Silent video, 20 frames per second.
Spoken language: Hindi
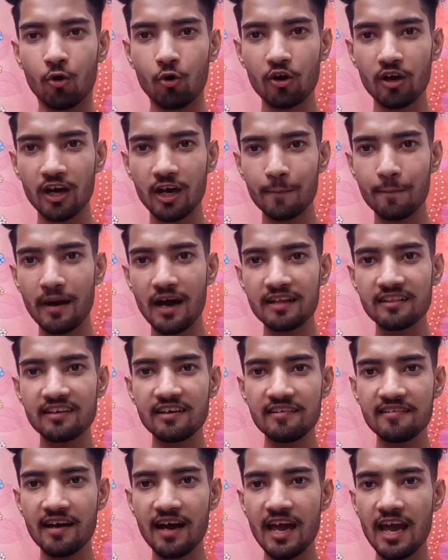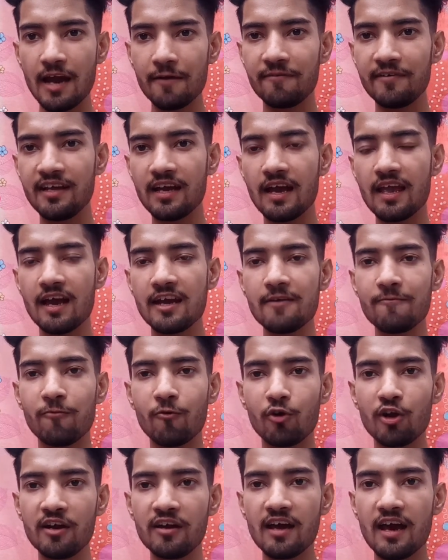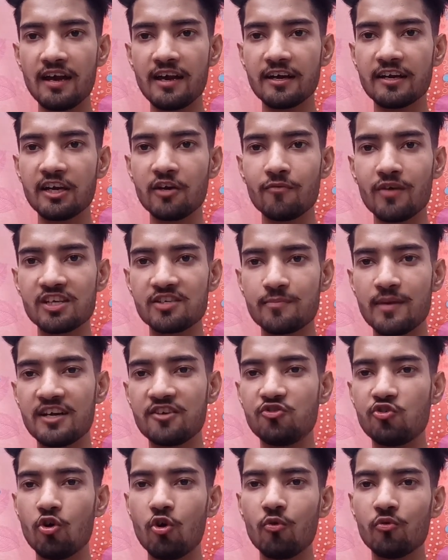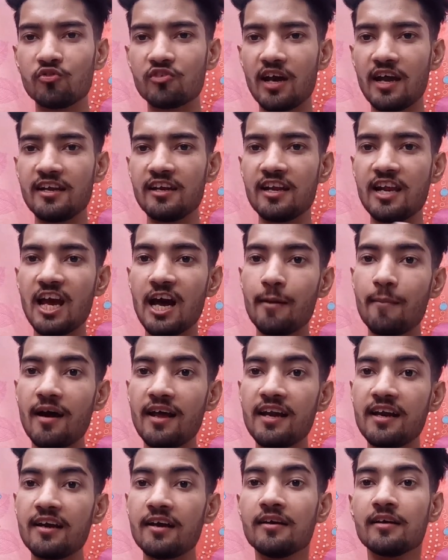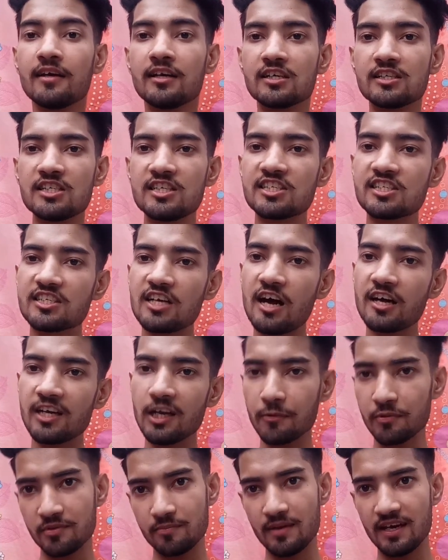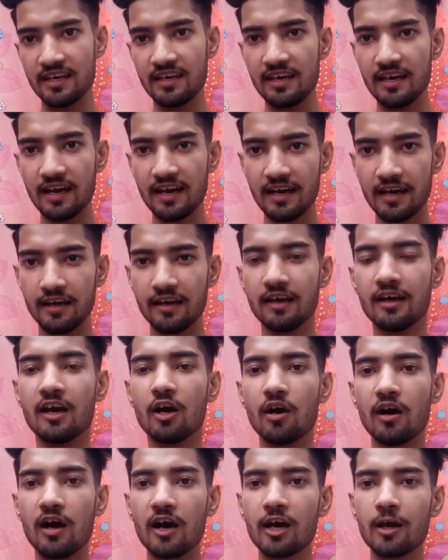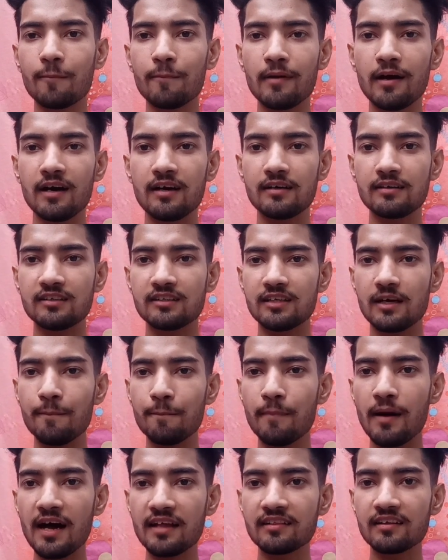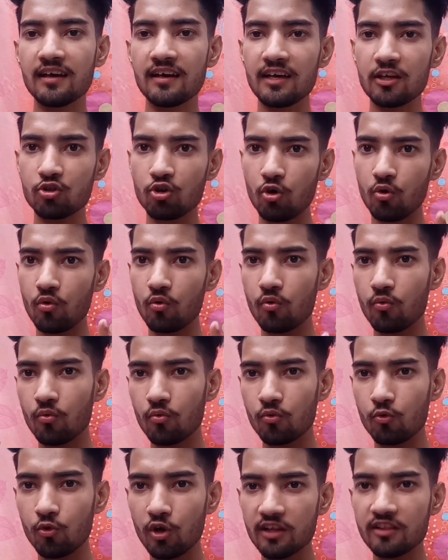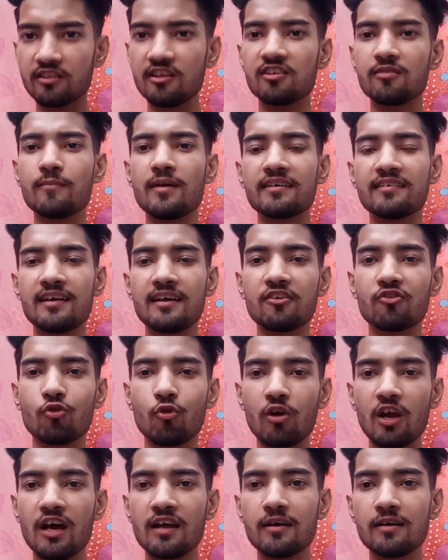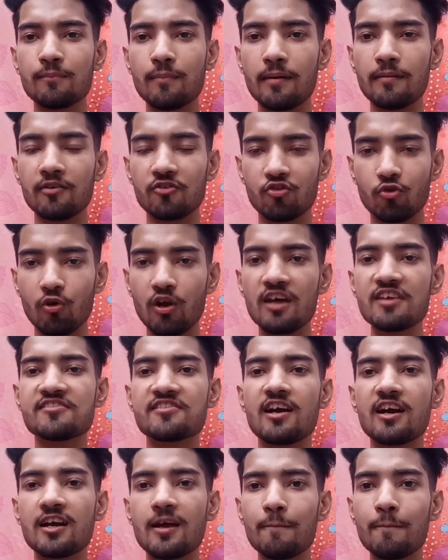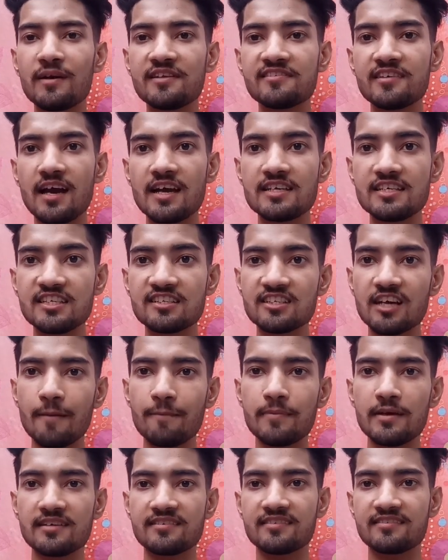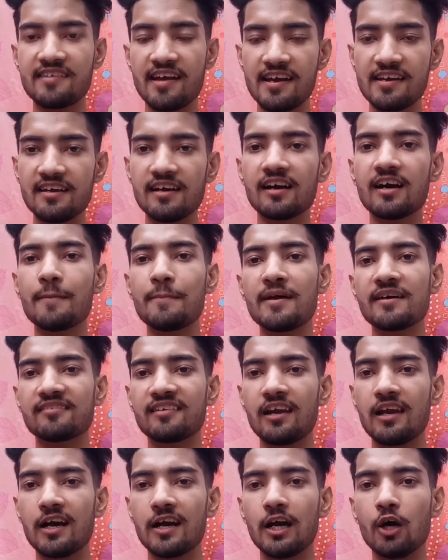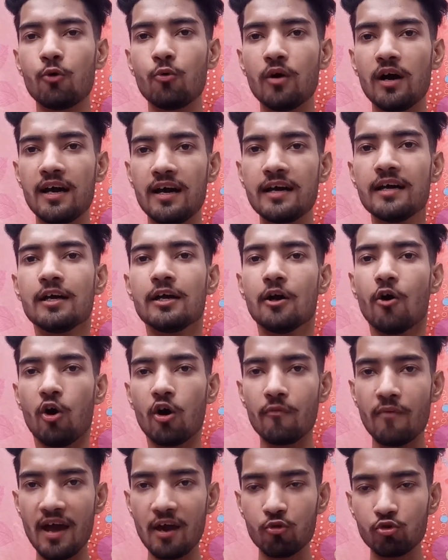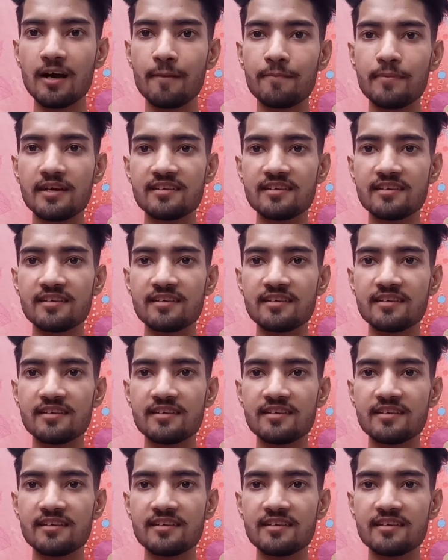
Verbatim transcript: और अगर बात की जाए एफ यानी फॉरेन डायरेक्ट इन्वेस्टमेंट जो चाइना ने हमारे स्टार्टअप्स में किया है अगर बा, हम बात करें तो उनतीस में से 16 सोलह स्टार्टअप में चाइनीज़ का पैसा चाइना का पैसा लगा हुआ है और वह कुछ